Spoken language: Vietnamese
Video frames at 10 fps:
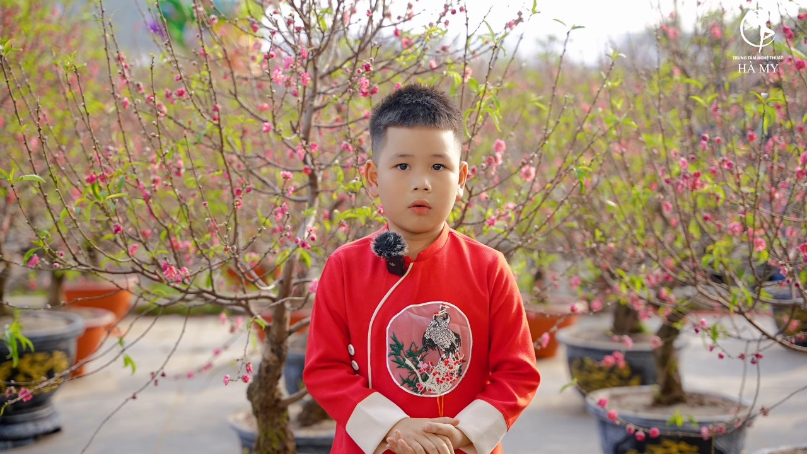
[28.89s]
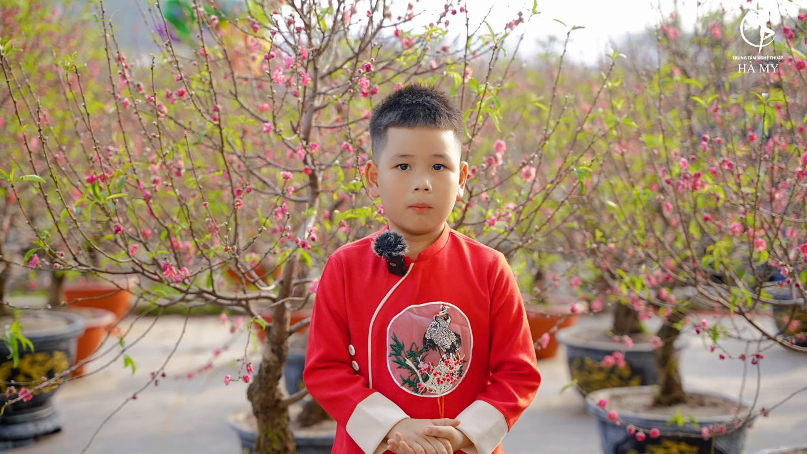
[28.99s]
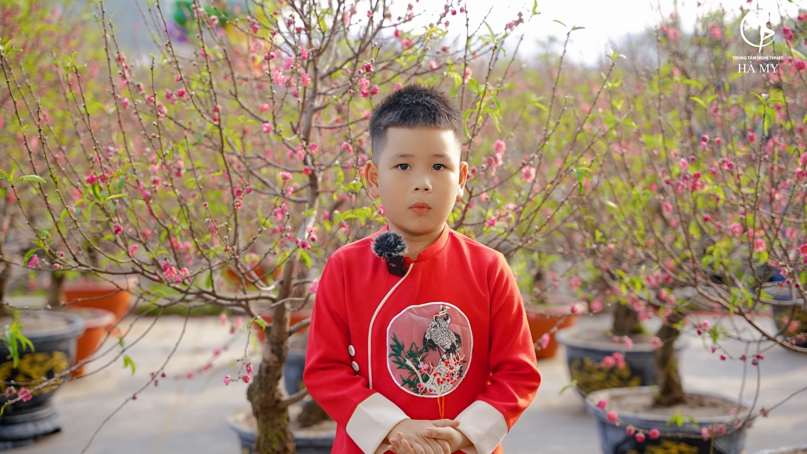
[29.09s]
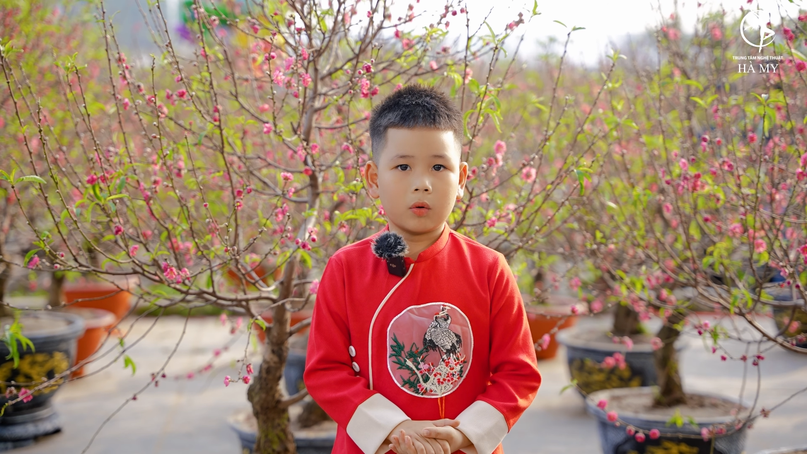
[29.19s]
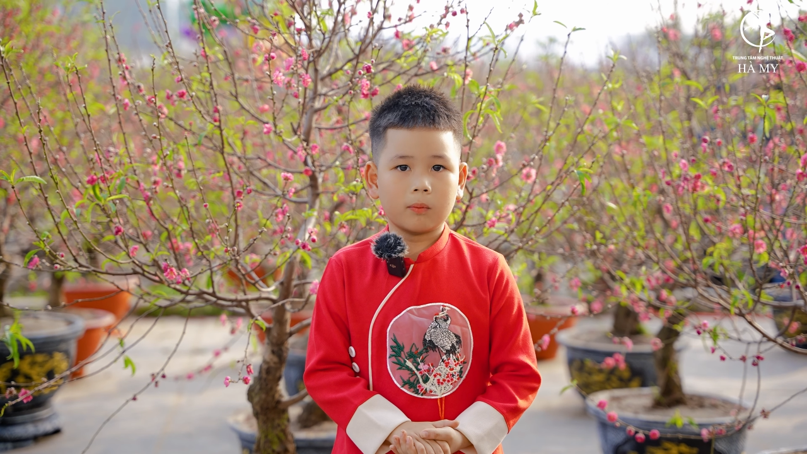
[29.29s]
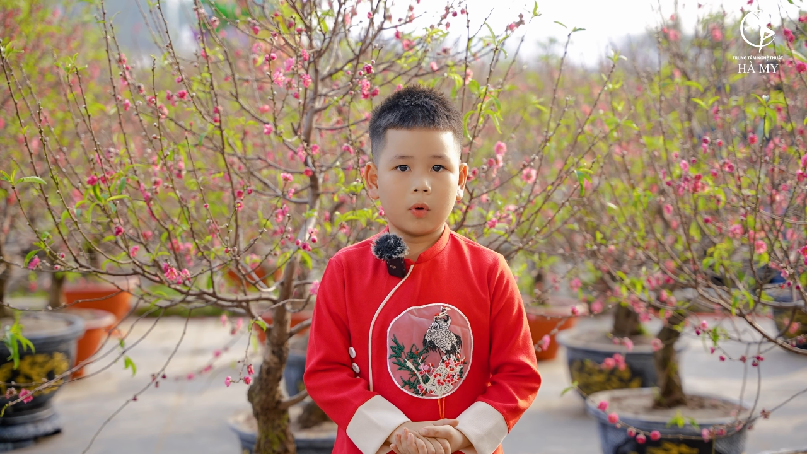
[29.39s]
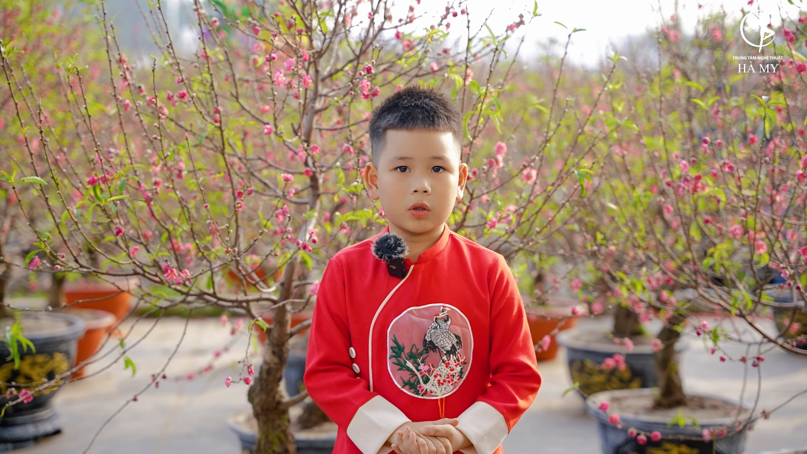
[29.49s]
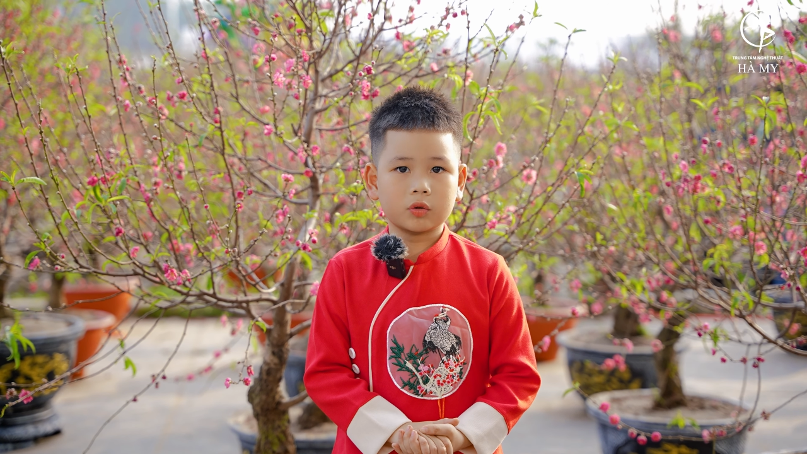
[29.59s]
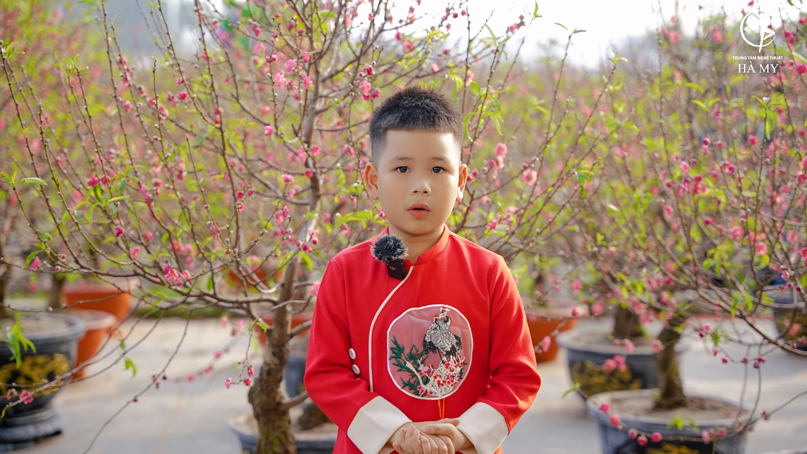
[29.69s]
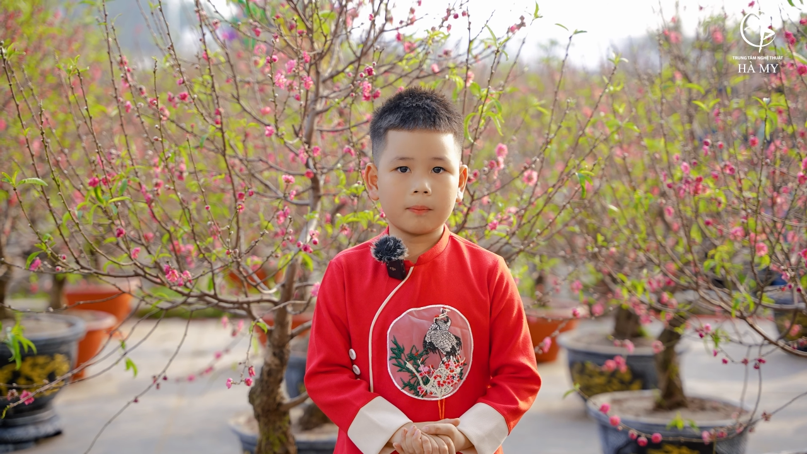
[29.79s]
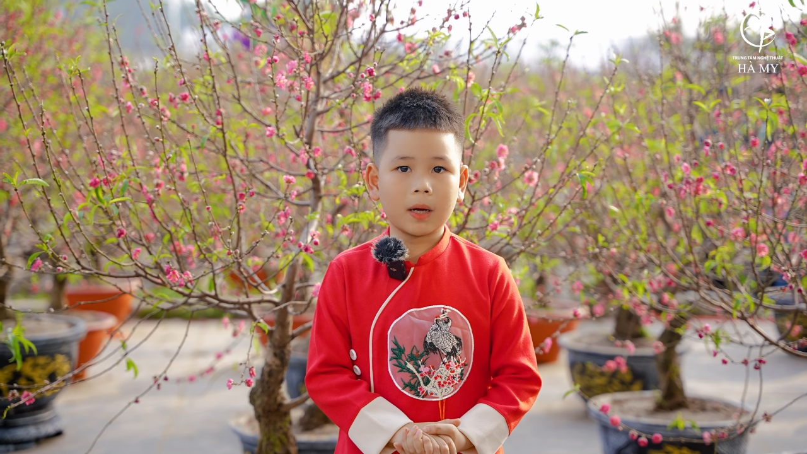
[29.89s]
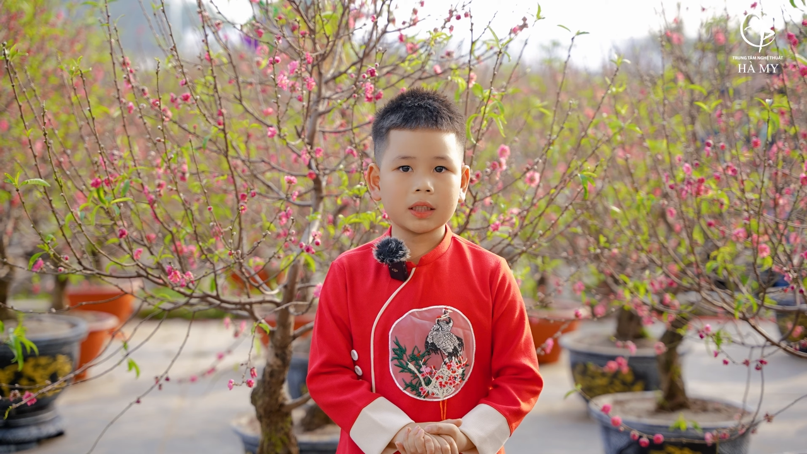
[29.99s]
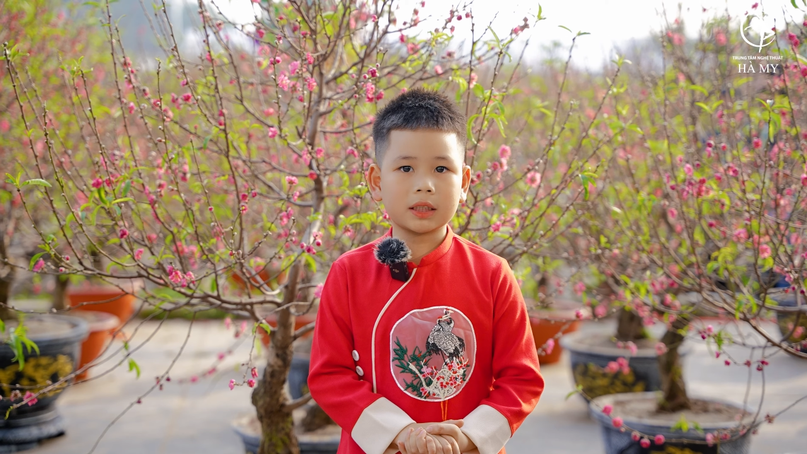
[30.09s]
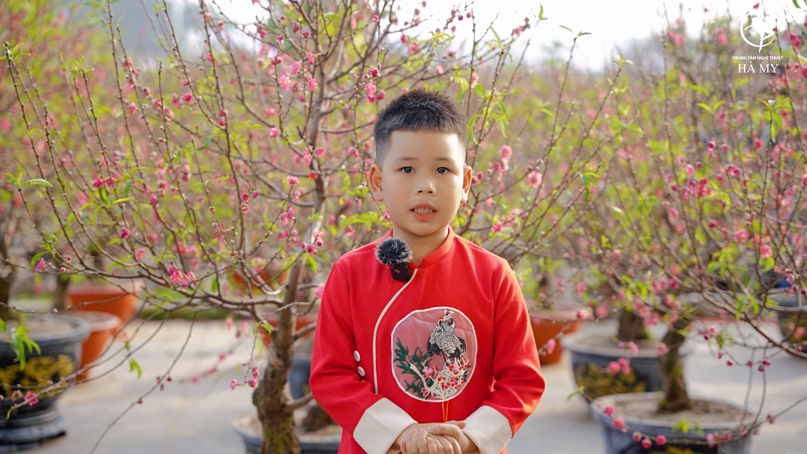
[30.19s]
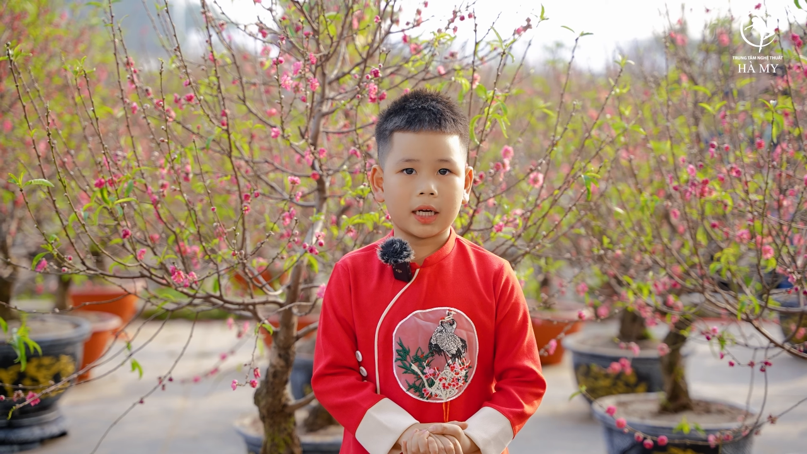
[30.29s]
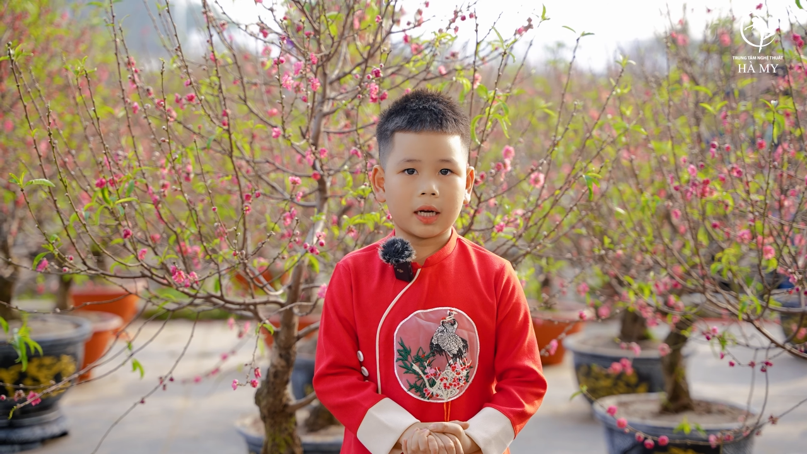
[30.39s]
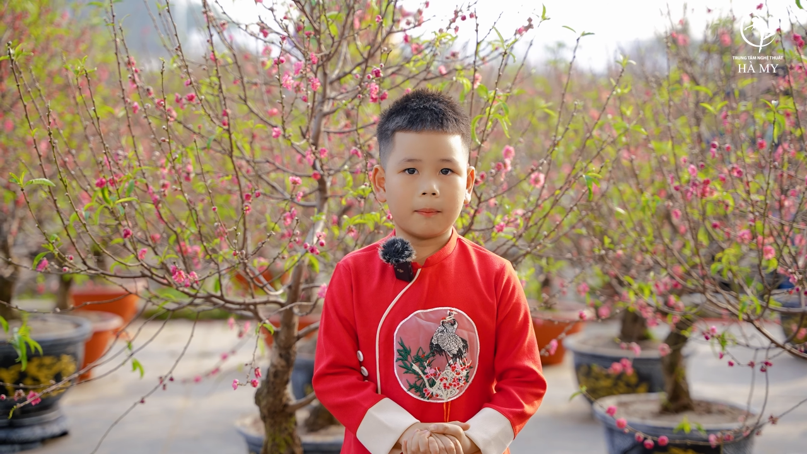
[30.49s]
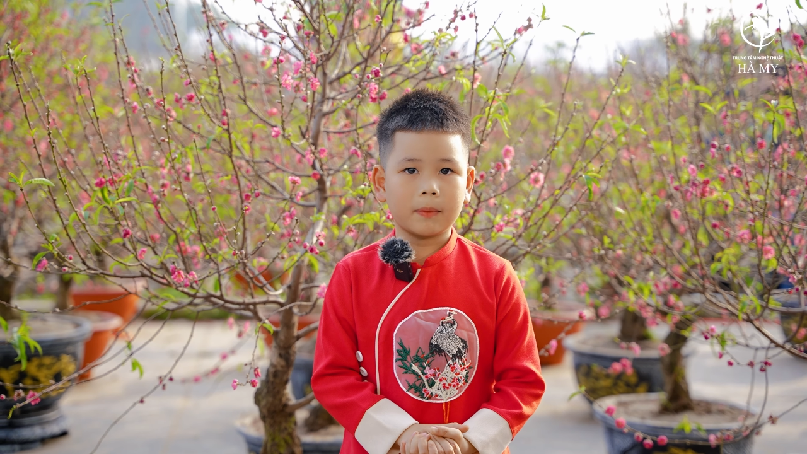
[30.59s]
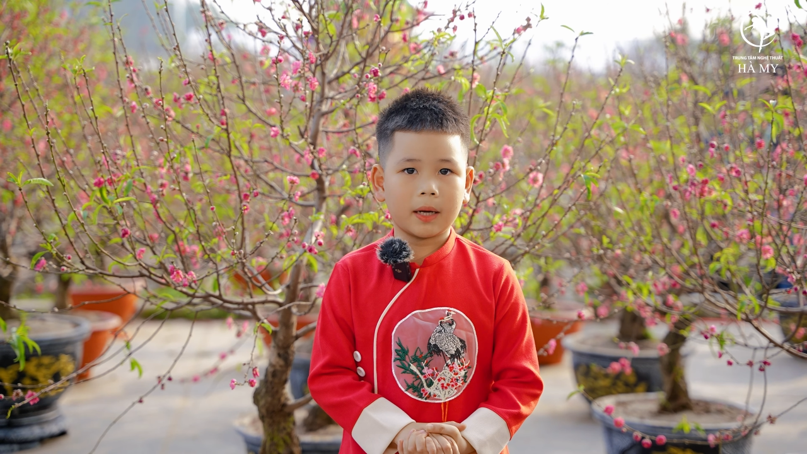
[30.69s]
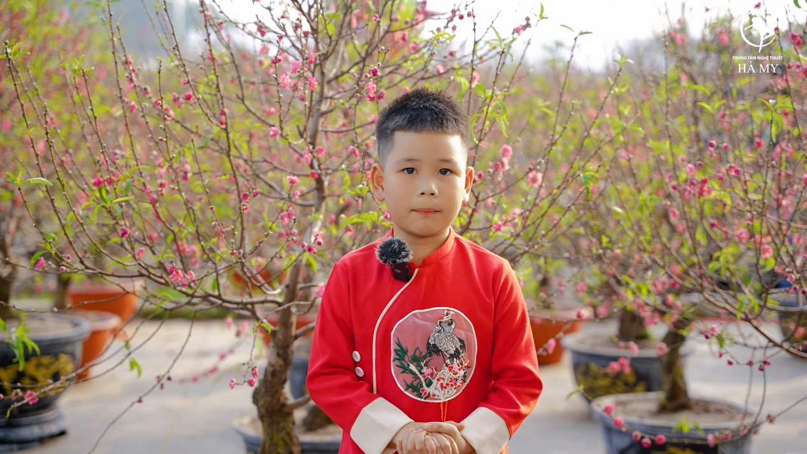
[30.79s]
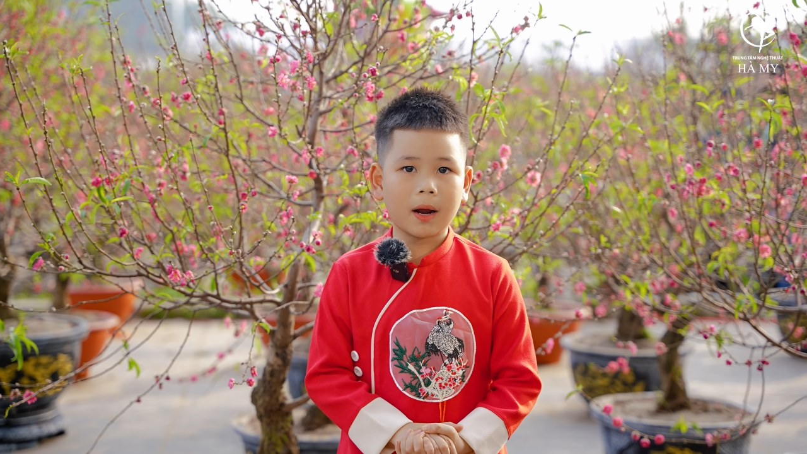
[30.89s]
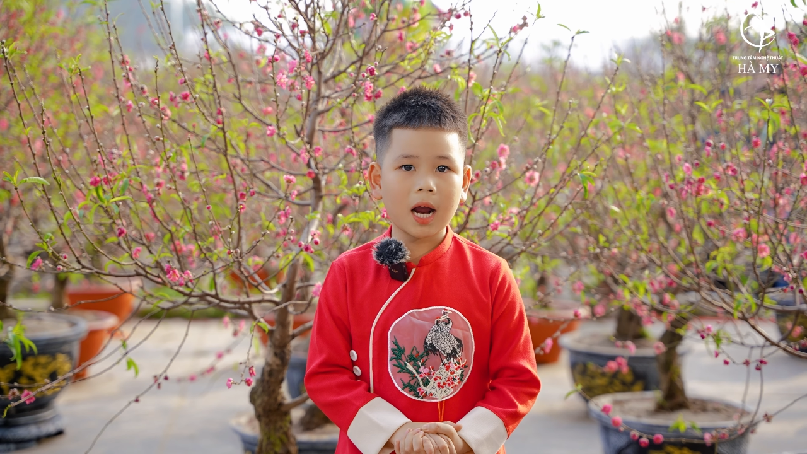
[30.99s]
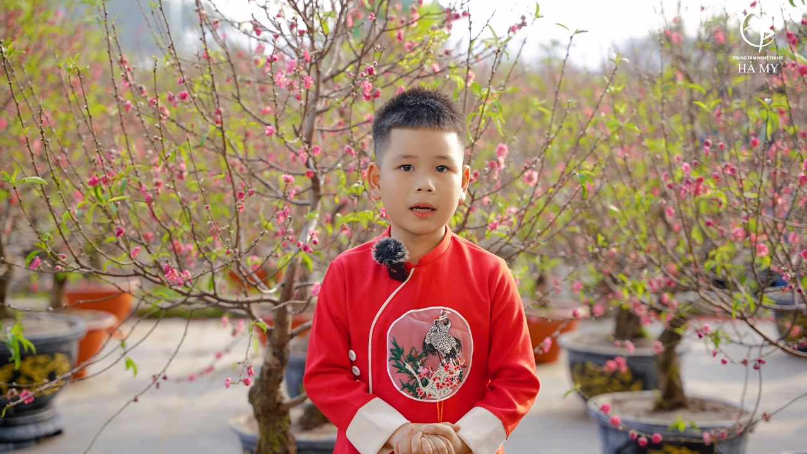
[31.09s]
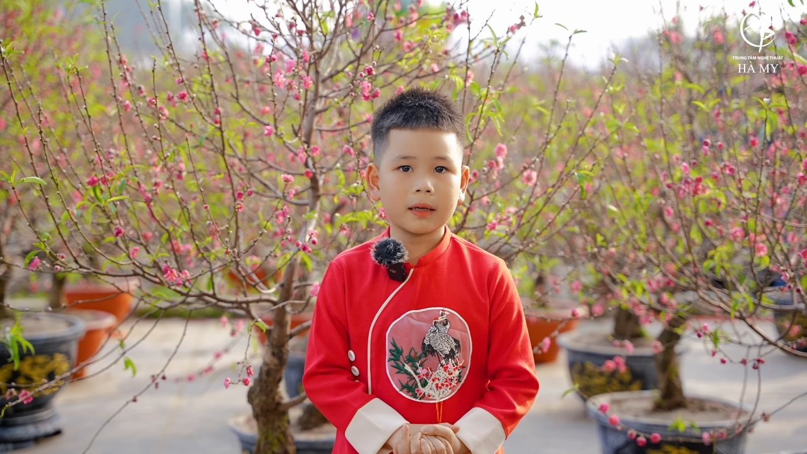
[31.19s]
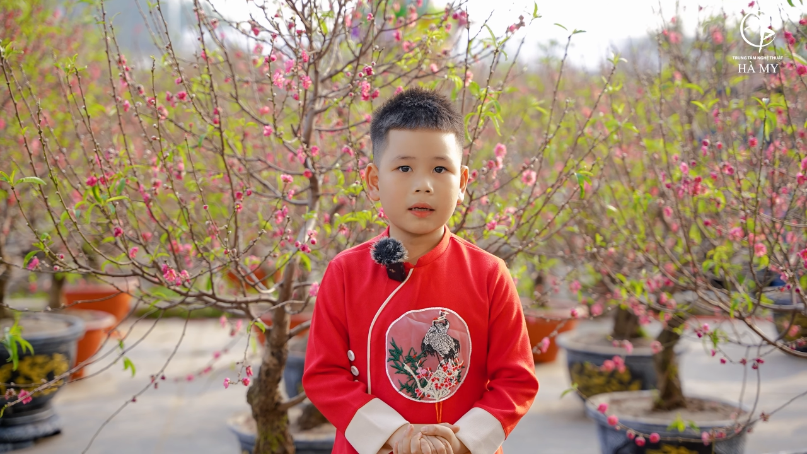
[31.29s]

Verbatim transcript: của một mùa xuân bất diệt ở miền Bắc.